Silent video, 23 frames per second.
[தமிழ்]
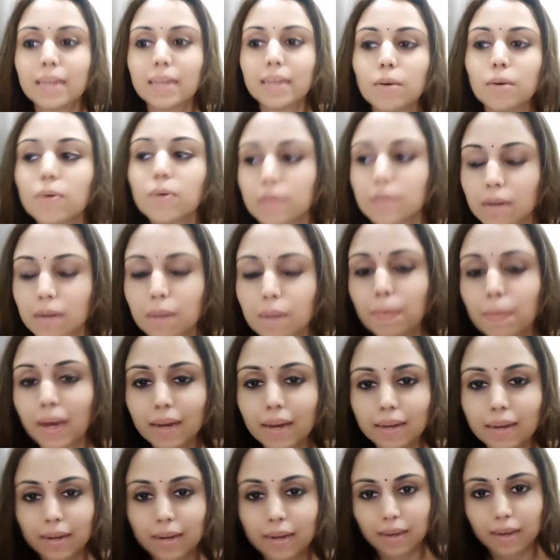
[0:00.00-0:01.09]
நீங்கள் ஒருத்தவங்களை
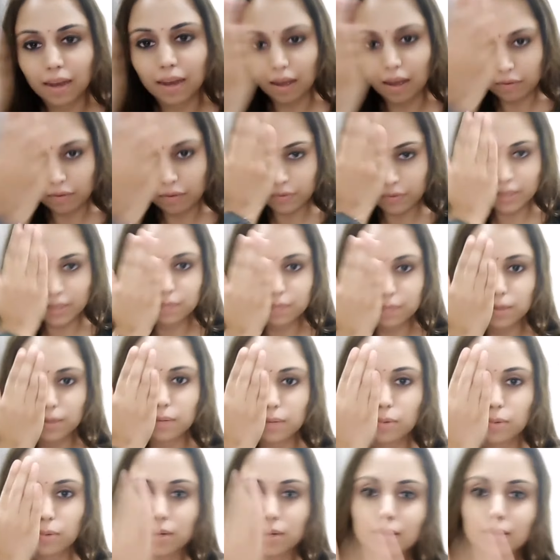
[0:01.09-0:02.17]
பார்க்குறீங்க ஹாஃப் ஃபேஸ் மட்டும்
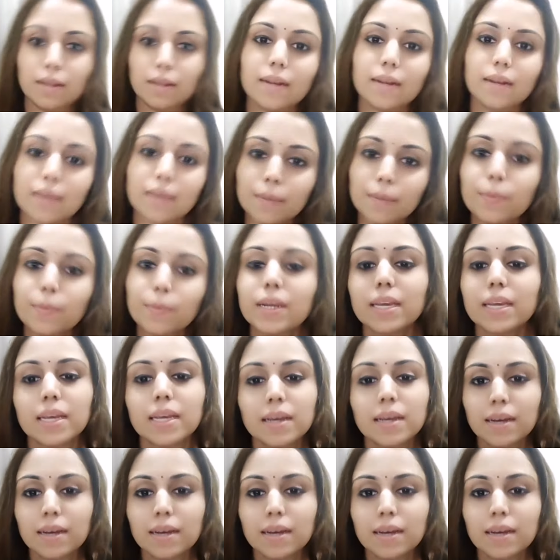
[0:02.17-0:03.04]
போட்டிருந்தா நீங்கள் எப்படி